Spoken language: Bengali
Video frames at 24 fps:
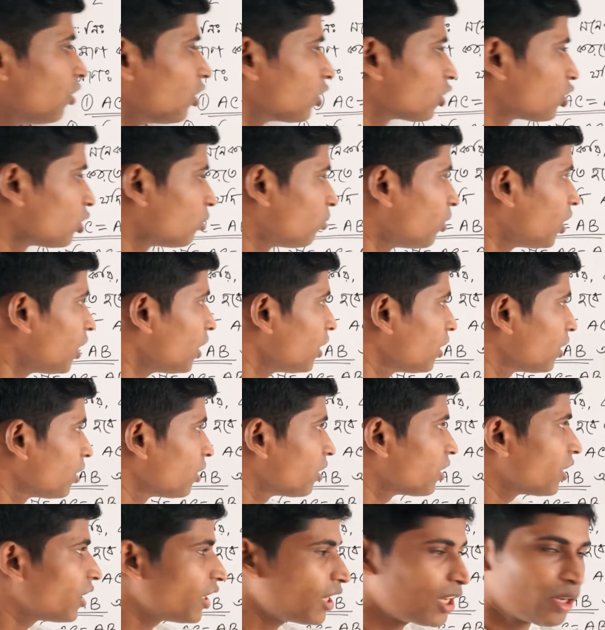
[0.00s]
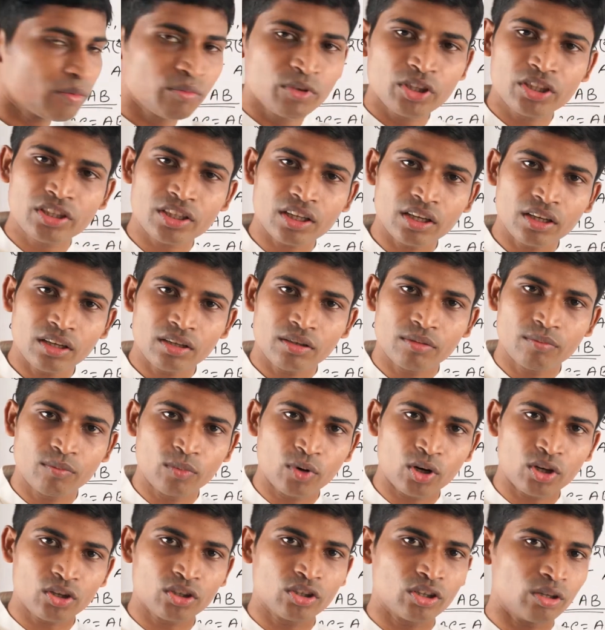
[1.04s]
অথবা এবিটা
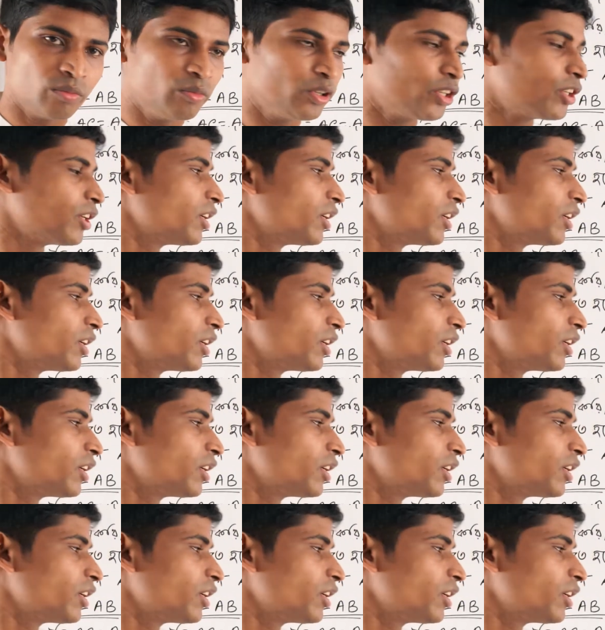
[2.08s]
বড় হবে